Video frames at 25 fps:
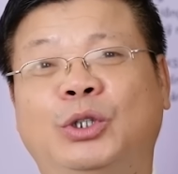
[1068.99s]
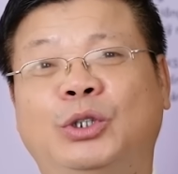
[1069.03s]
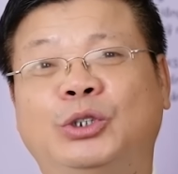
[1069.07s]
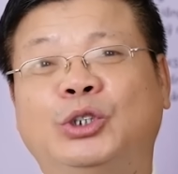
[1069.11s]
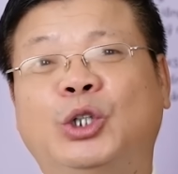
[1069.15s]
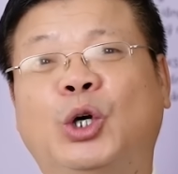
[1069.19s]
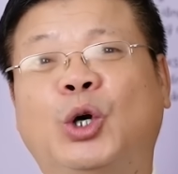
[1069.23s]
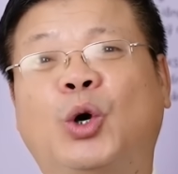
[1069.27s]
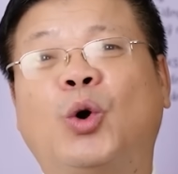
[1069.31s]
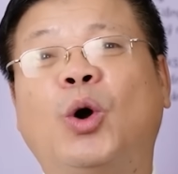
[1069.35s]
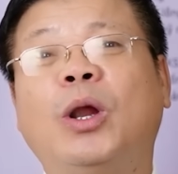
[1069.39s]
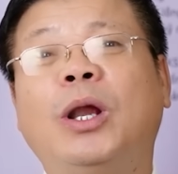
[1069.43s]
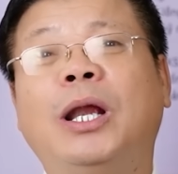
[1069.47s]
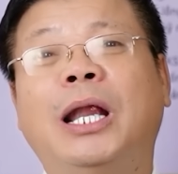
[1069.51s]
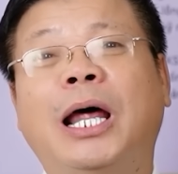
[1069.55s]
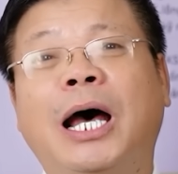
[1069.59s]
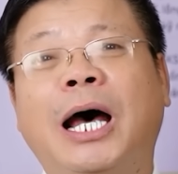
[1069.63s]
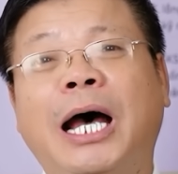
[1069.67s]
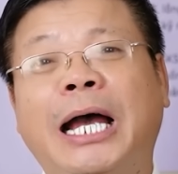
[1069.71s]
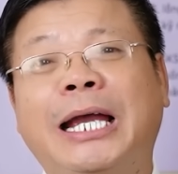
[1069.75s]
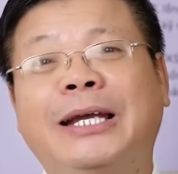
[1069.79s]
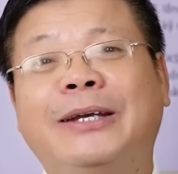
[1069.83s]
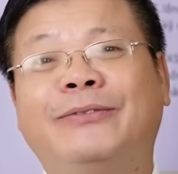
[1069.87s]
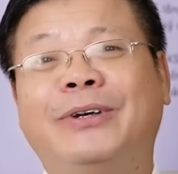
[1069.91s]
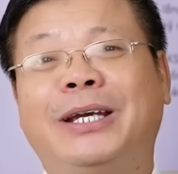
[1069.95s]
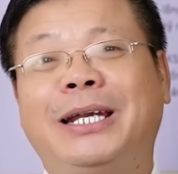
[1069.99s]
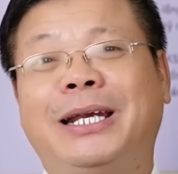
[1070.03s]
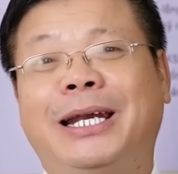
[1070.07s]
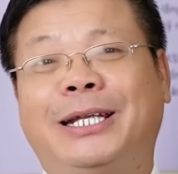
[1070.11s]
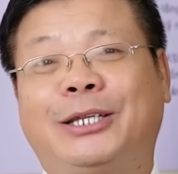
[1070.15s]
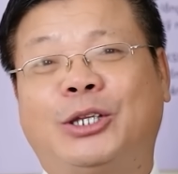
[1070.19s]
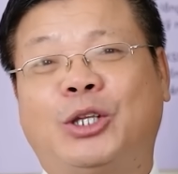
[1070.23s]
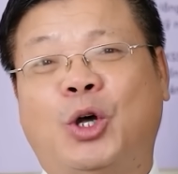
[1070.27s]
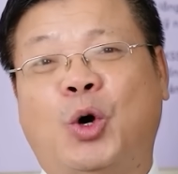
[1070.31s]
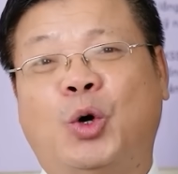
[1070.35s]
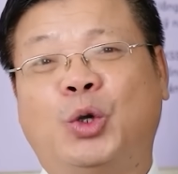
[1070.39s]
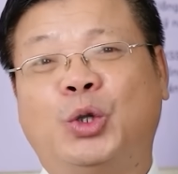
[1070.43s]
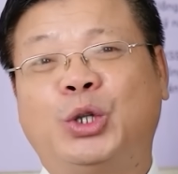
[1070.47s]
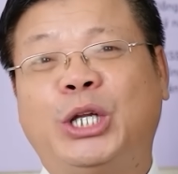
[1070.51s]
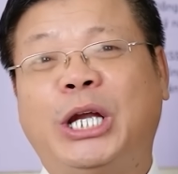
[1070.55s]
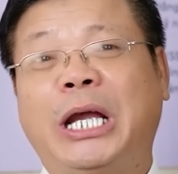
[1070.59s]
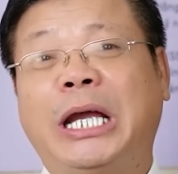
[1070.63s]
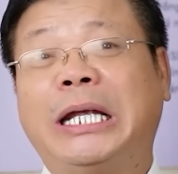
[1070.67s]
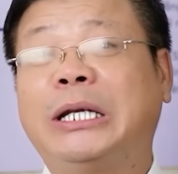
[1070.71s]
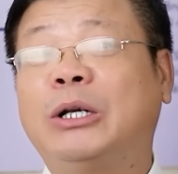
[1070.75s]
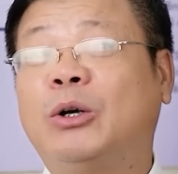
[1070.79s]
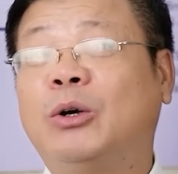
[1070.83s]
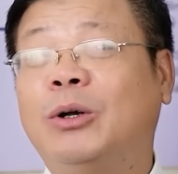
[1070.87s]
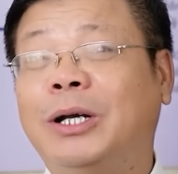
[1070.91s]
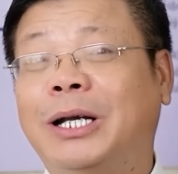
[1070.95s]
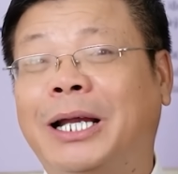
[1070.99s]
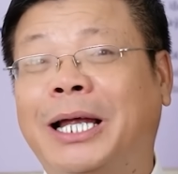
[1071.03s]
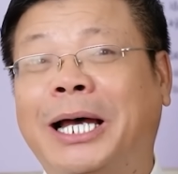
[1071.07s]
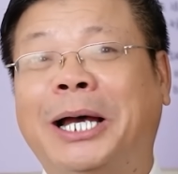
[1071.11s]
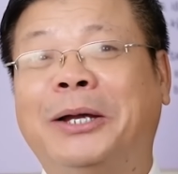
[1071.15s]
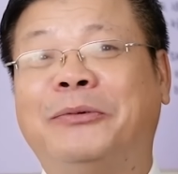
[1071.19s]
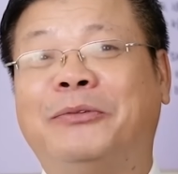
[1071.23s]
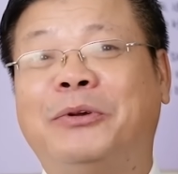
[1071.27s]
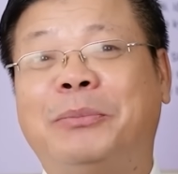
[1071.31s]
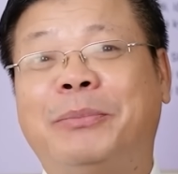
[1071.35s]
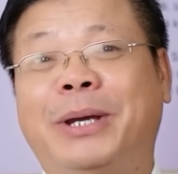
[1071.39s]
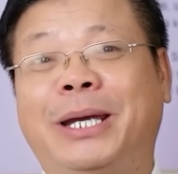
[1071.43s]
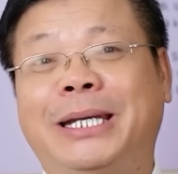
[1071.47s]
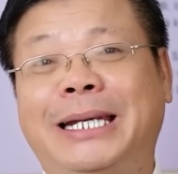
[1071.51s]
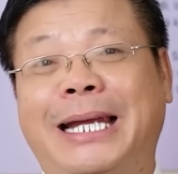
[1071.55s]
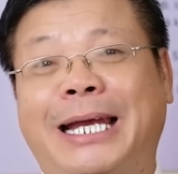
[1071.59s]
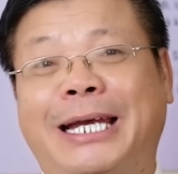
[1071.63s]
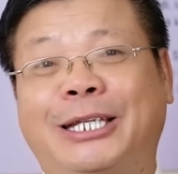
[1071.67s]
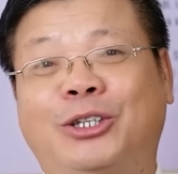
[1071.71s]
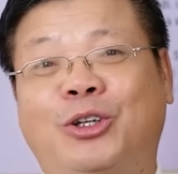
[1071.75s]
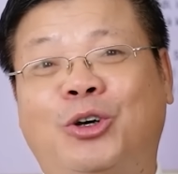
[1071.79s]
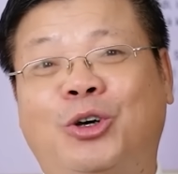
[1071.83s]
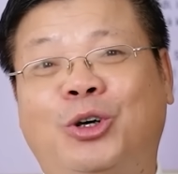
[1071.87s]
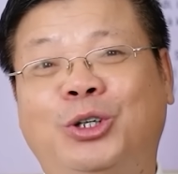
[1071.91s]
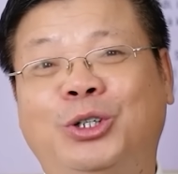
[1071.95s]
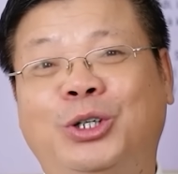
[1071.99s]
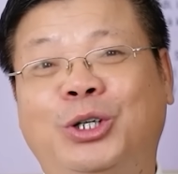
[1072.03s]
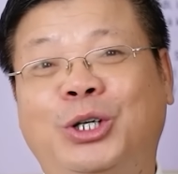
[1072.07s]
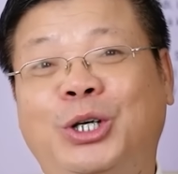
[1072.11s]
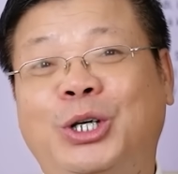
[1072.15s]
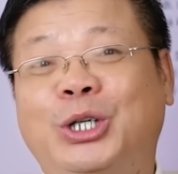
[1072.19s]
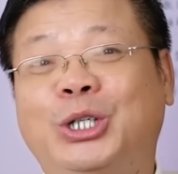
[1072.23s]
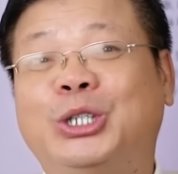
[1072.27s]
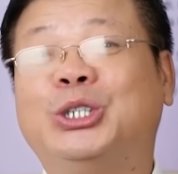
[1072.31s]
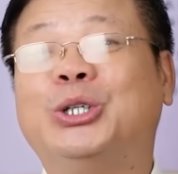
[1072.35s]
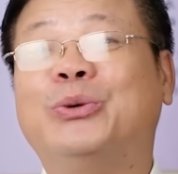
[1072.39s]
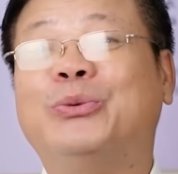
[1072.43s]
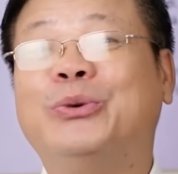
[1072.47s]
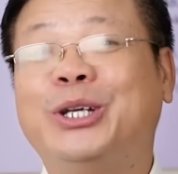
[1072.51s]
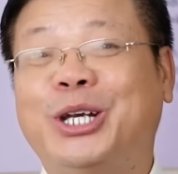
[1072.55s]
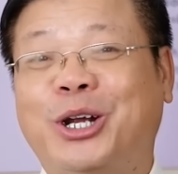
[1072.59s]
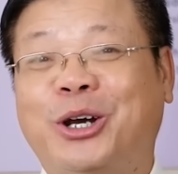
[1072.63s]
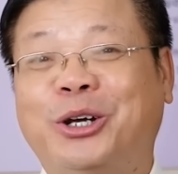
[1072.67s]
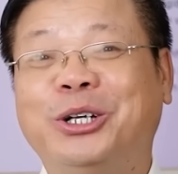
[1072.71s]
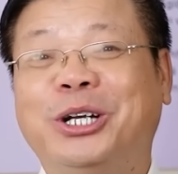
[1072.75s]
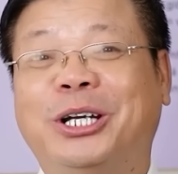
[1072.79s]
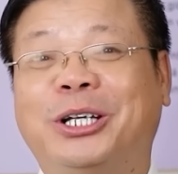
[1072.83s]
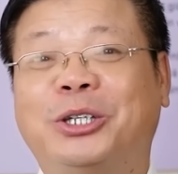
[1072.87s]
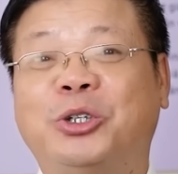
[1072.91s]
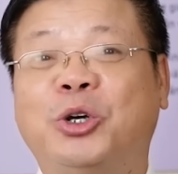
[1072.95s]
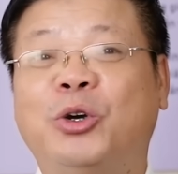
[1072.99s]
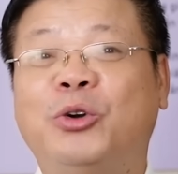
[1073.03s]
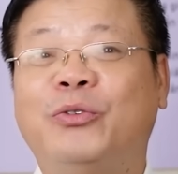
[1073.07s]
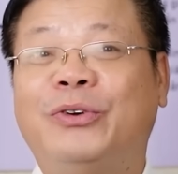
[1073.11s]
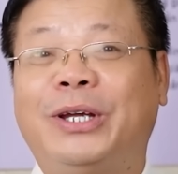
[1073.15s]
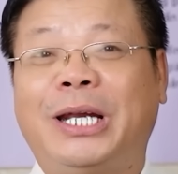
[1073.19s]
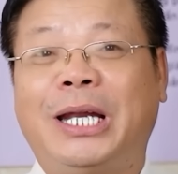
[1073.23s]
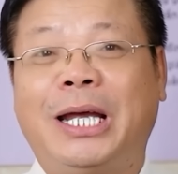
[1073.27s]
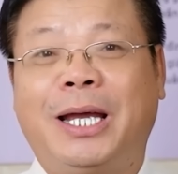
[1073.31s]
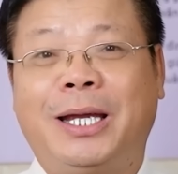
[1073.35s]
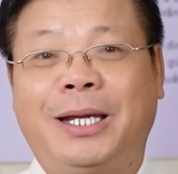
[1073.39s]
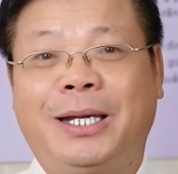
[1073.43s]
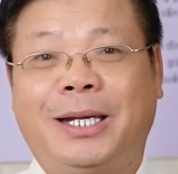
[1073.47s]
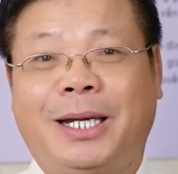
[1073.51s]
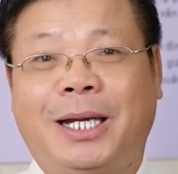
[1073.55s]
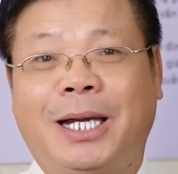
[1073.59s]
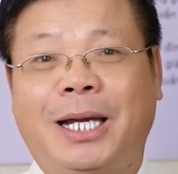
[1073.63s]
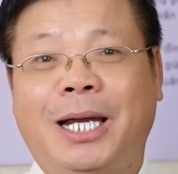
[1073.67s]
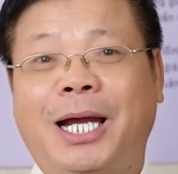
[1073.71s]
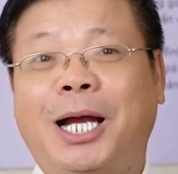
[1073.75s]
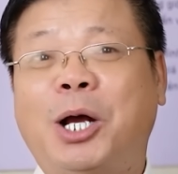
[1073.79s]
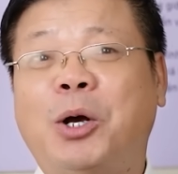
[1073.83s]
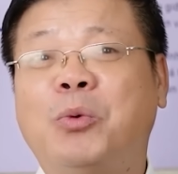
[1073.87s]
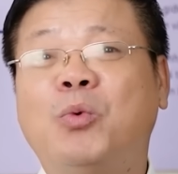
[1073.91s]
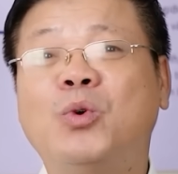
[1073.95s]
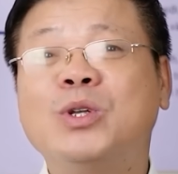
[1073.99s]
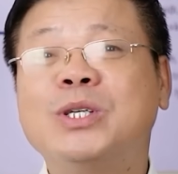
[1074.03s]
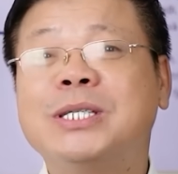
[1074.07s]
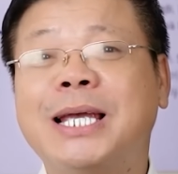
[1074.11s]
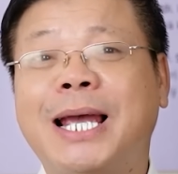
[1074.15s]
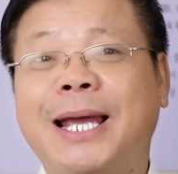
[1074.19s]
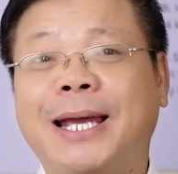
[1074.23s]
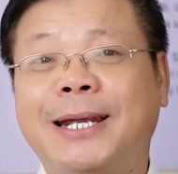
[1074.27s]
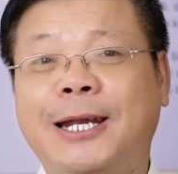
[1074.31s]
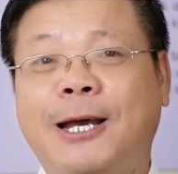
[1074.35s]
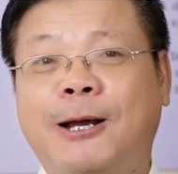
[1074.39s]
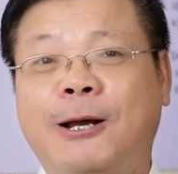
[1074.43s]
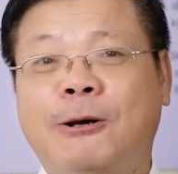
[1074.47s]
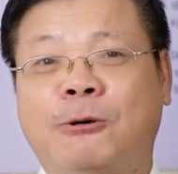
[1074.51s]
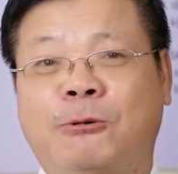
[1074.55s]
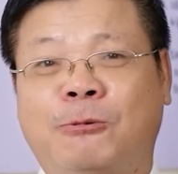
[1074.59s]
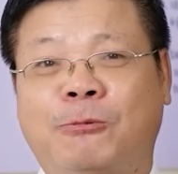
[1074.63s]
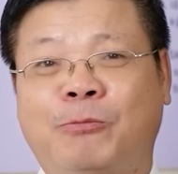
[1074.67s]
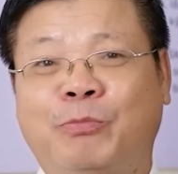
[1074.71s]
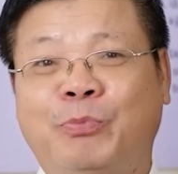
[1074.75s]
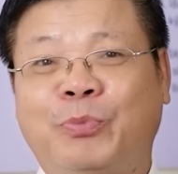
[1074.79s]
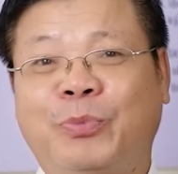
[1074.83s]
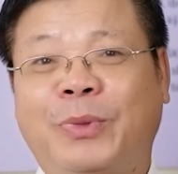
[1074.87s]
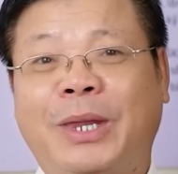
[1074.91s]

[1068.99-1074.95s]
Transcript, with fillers: rồi có lời với lại tổ tiên, có lời với bên nhà tôi, rồi mới đón được tôi về đây. Không có dễ đâu.